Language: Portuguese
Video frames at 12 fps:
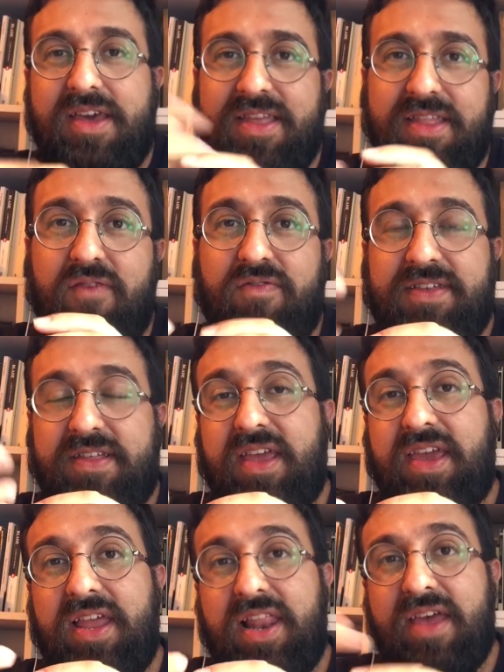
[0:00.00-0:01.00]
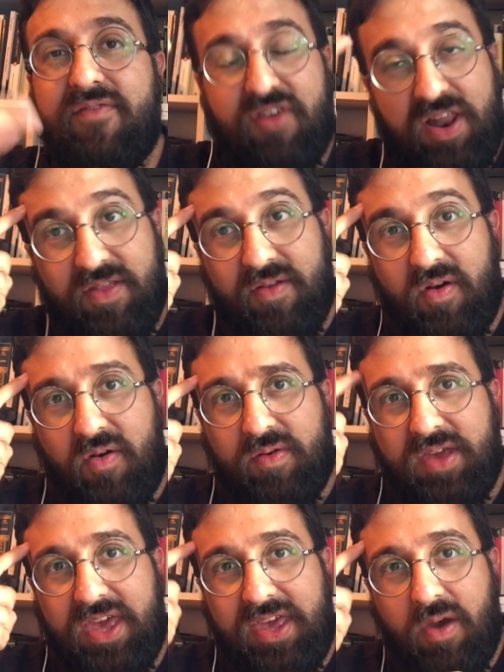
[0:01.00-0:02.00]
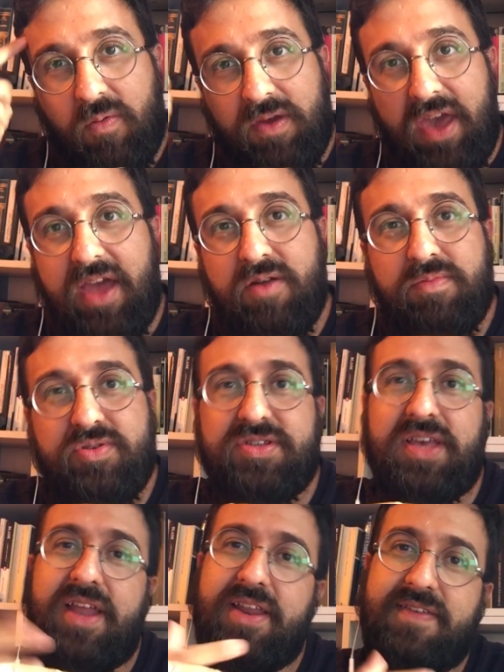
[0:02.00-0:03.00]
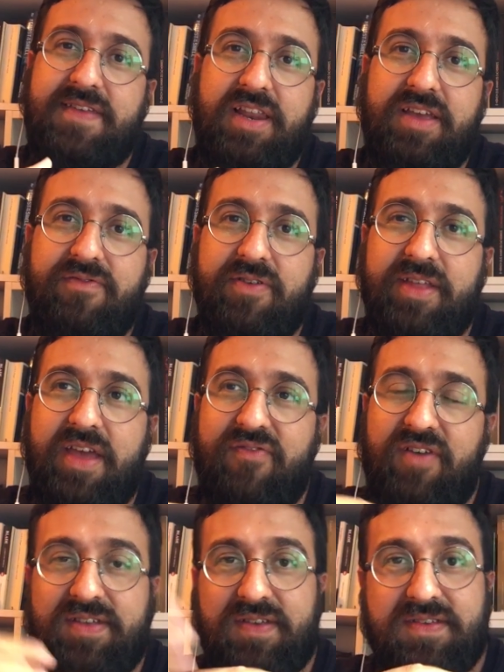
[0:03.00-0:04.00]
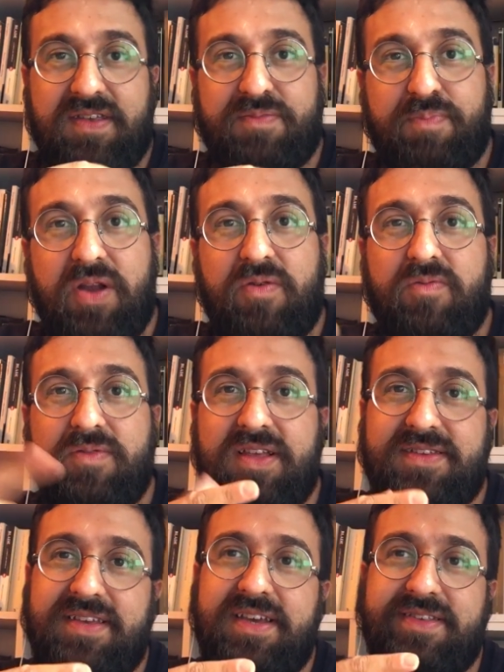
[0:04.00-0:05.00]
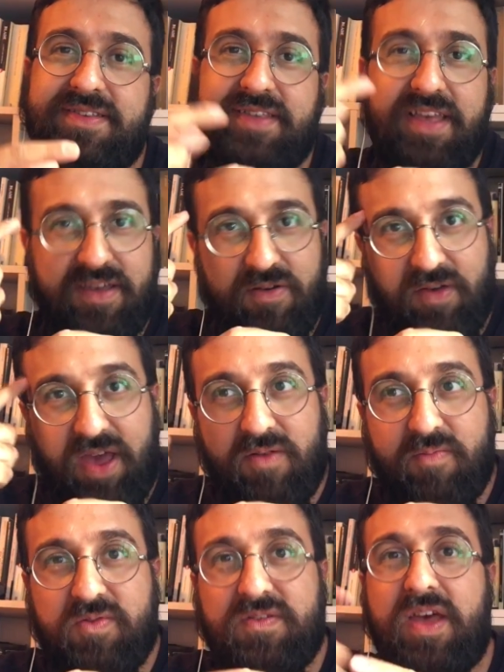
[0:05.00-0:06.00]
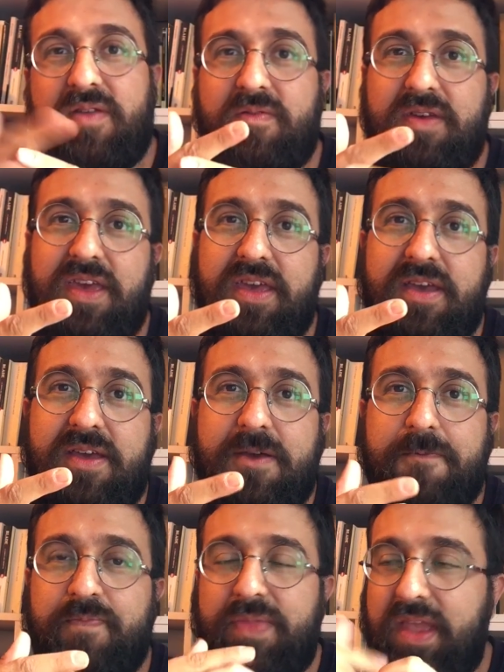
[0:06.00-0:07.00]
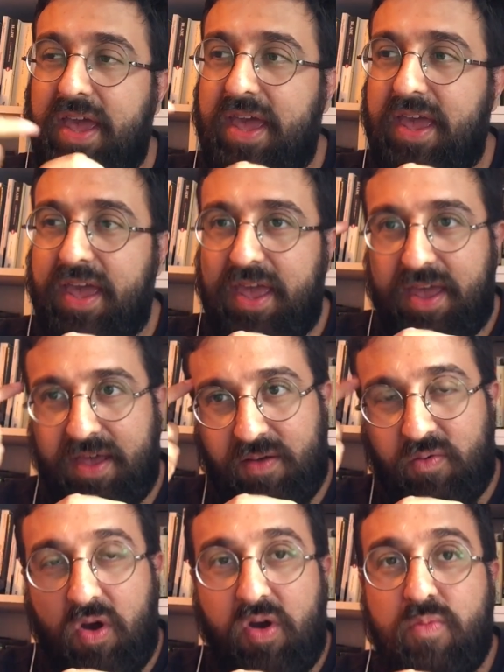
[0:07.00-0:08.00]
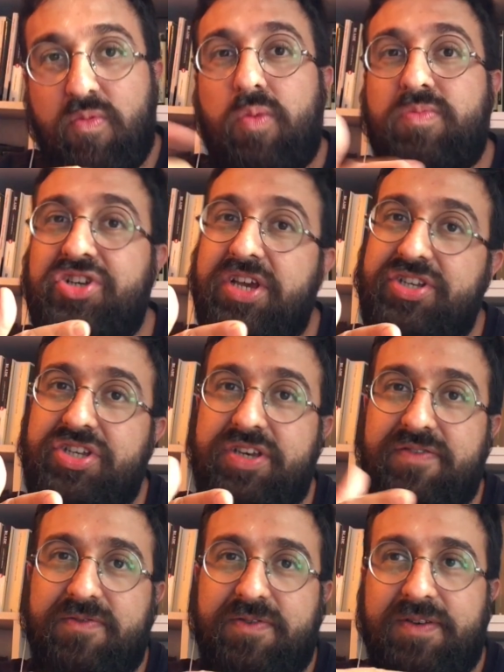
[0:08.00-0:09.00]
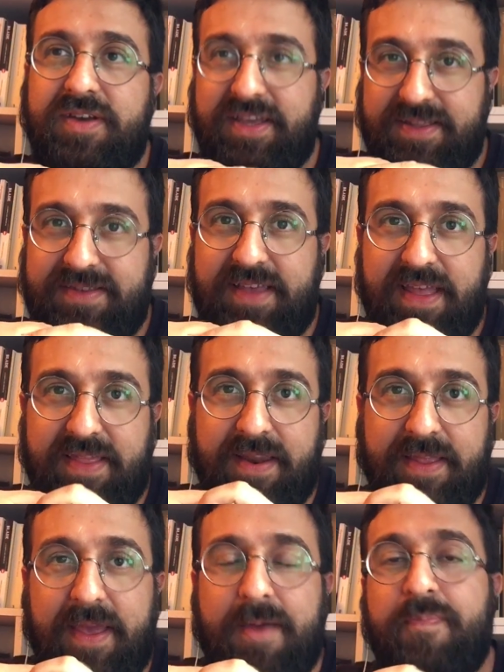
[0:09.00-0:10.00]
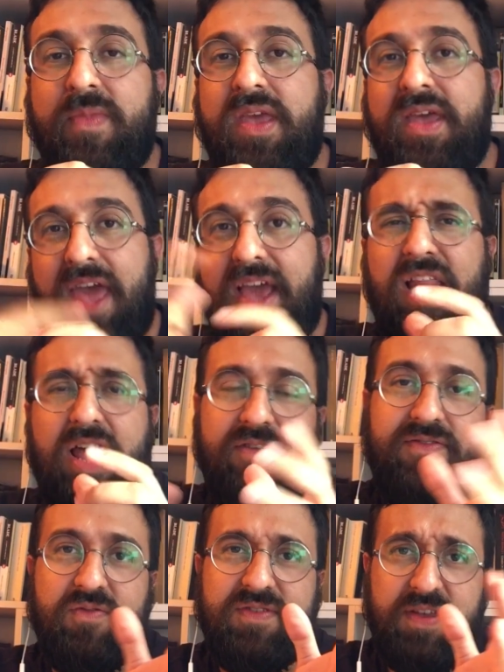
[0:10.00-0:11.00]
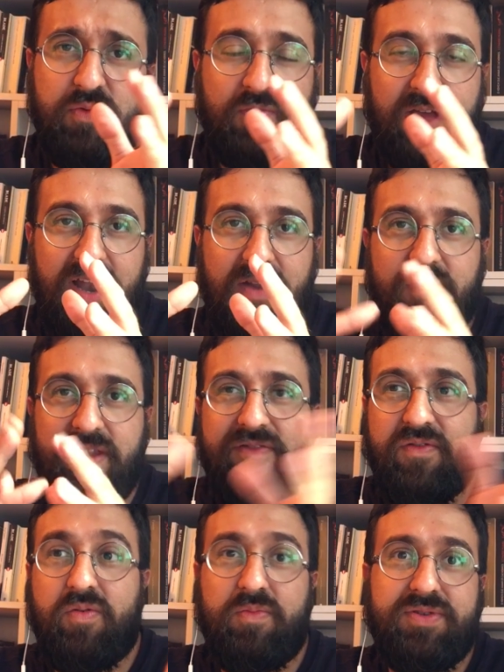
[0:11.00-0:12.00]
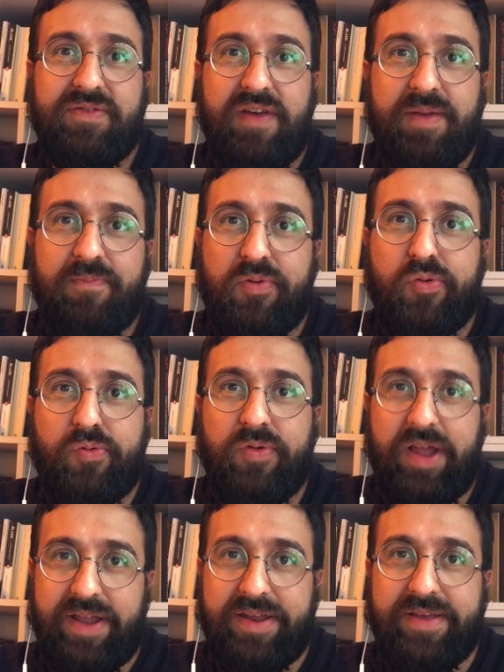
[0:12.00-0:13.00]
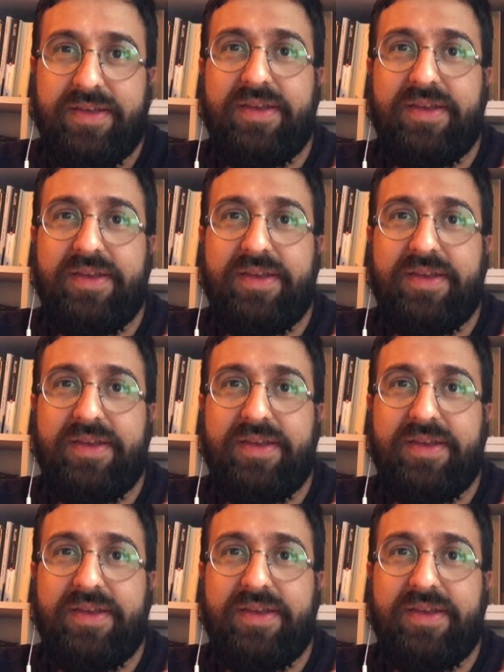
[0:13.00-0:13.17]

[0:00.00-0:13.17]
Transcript: Então você tem que ler falando, ó, o que, que eu quero buscar nesse livro, né? Faça essas perguntas antes, né? Eu quero buscar o quê? É, qual é o meu objetivo, etc. Né? É claro, se você nunca leu o livro, como você vai procurar, né?